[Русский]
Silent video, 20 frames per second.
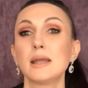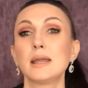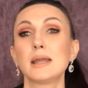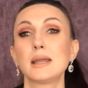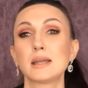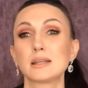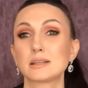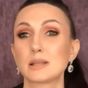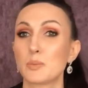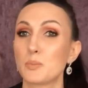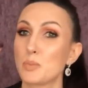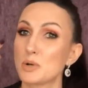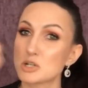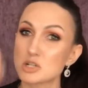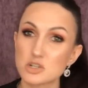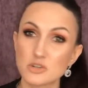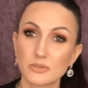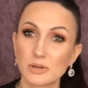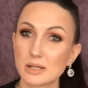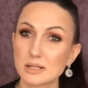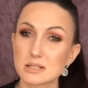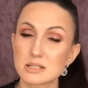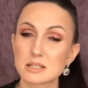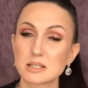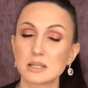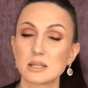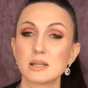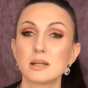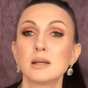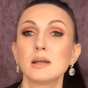это
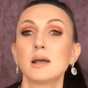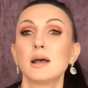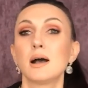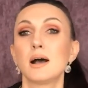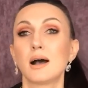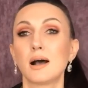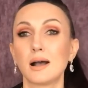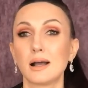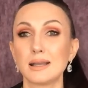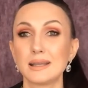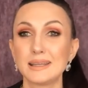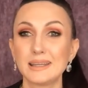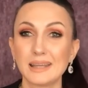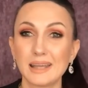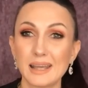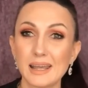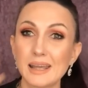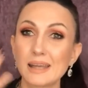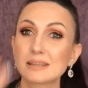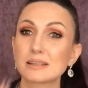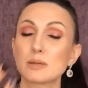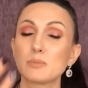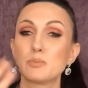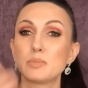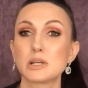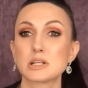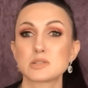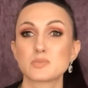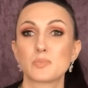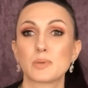по-шведски, а, и это
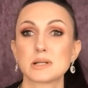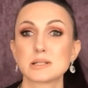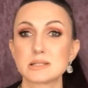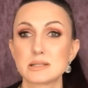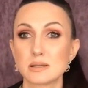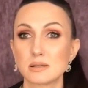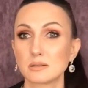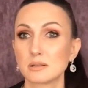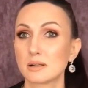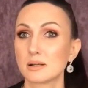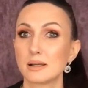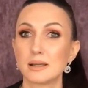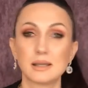без поделок,